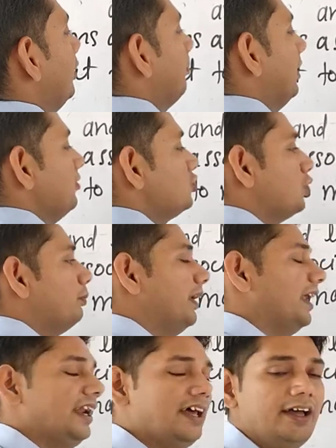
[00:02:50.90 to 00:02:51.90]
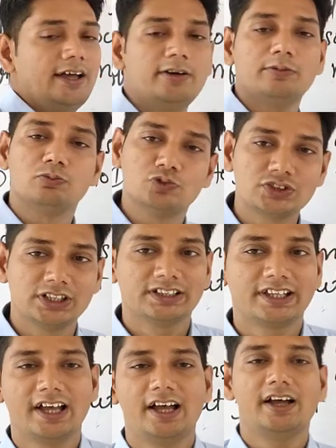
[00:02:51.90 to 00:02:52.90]
मतलब इसको बनाना मुश्किल
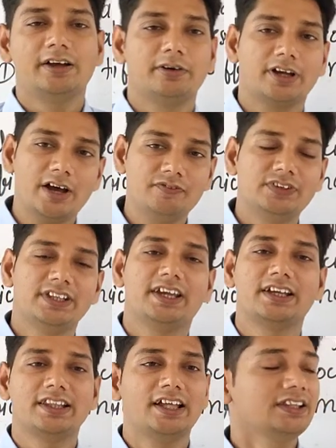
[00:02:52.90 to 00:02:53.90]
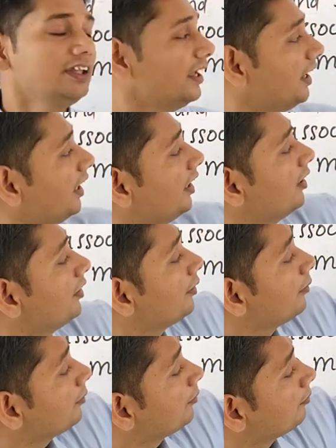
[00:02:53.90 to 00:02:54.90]
था काफ़ी दिक्कत आती है
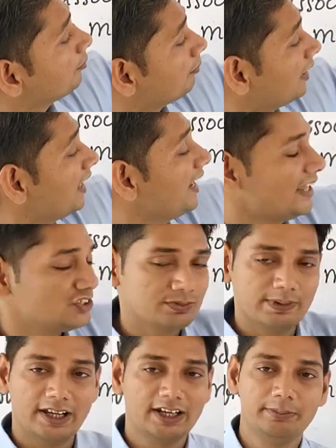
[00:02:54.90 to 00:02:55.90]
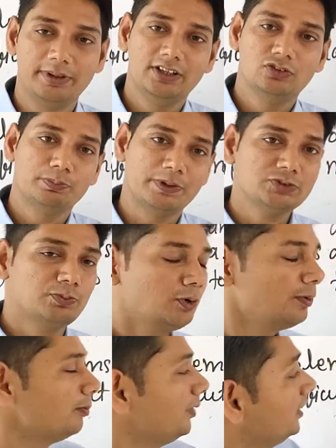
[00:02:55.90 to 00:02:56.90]
बड़ा लेंस बनाने में तो फर्स्ट
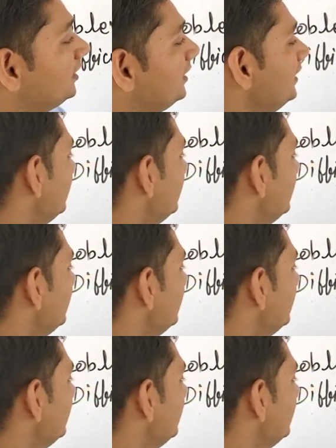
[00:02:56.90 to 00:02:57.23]
प्रॉब्लम ये थी